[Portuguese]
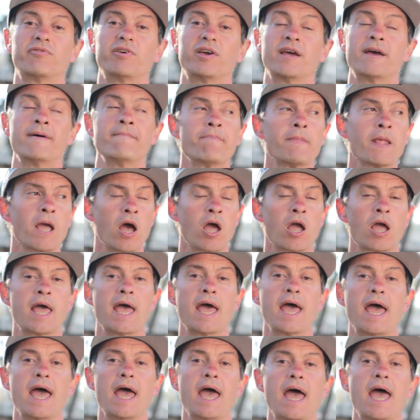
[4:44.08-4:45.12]
ver
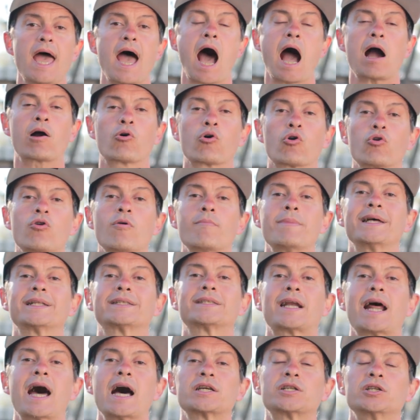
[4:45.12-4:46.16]
é, a
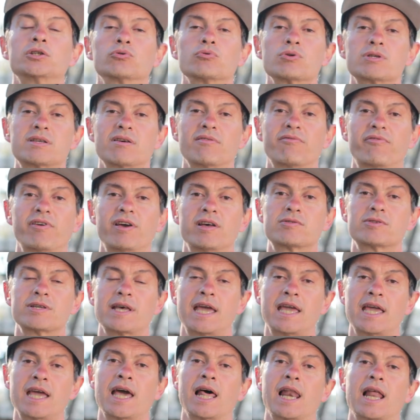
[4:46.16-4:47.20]
cronometragem dos
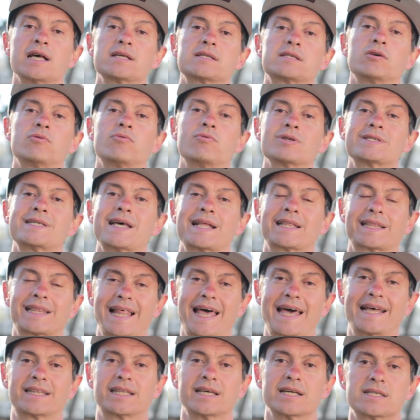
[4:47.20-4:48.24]
eventos em relação aos
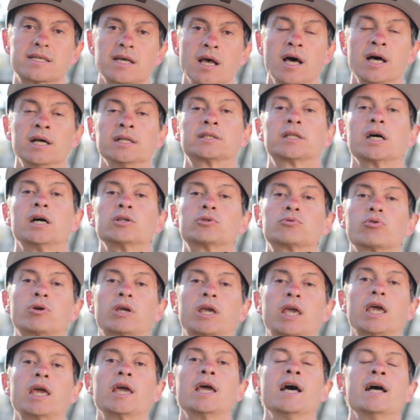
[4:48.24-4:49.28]
atletas, tanto
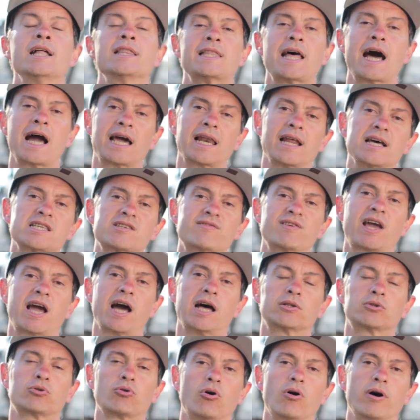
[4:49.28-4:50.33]
que na
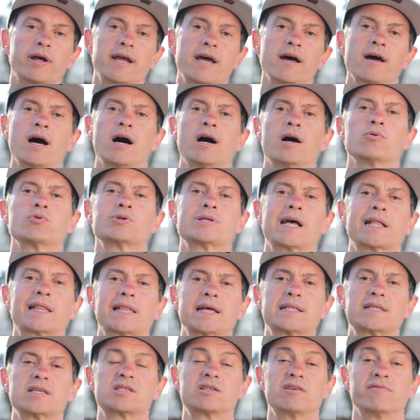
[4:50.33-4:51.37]
classificatória os
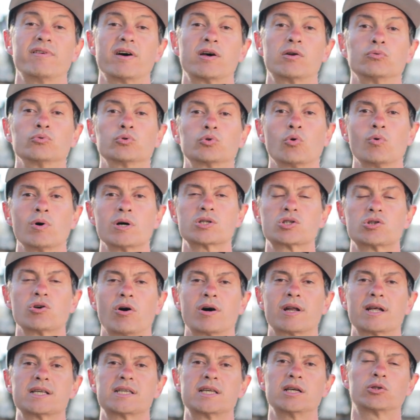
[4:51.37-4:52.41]
atletas tiveram duas
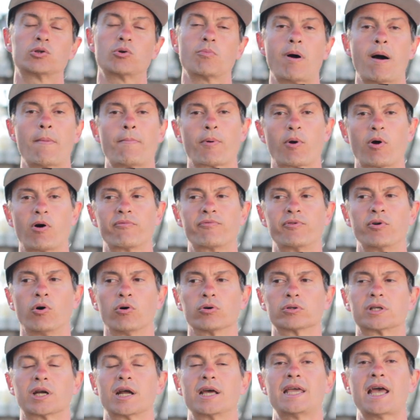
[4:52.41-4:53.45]
horas entre uma prova e e
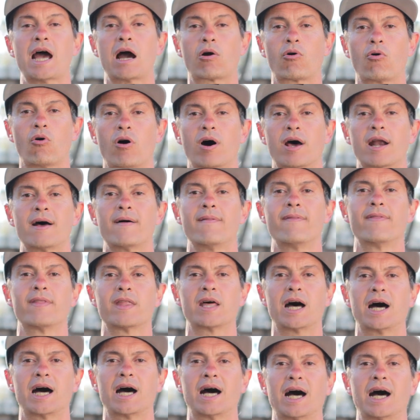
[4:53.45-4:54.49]
outra. E agora,
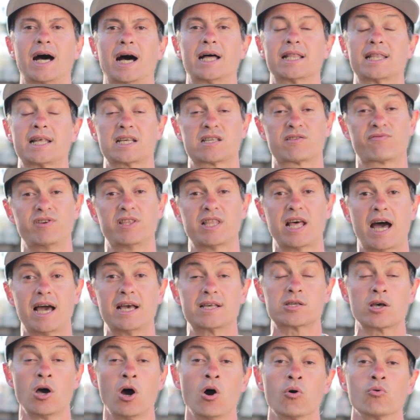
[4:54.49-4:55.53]
na, nas
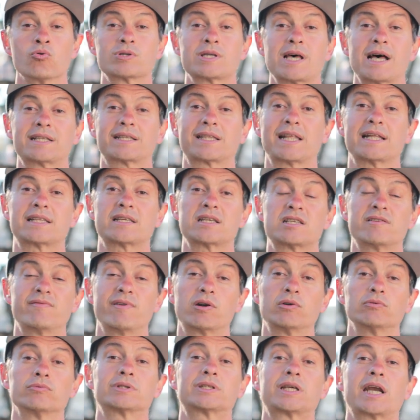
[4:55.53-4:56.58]
finais, os atletas
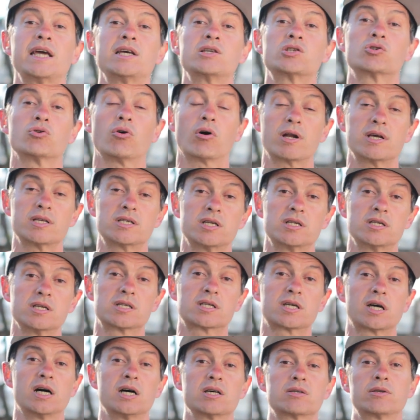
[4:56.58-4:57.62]
tiveram três horas de
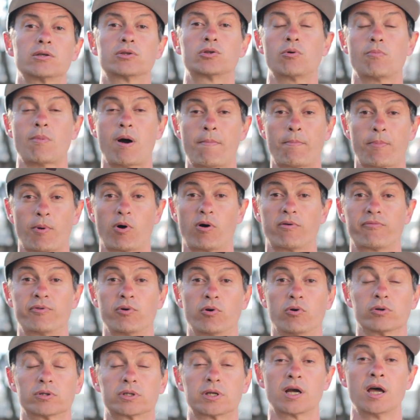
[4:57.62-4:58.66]
descanso entre uma prova
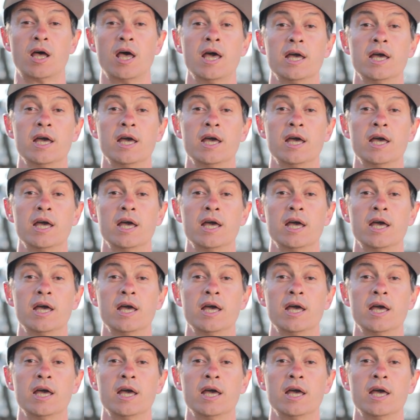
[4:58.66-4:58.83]
e outra.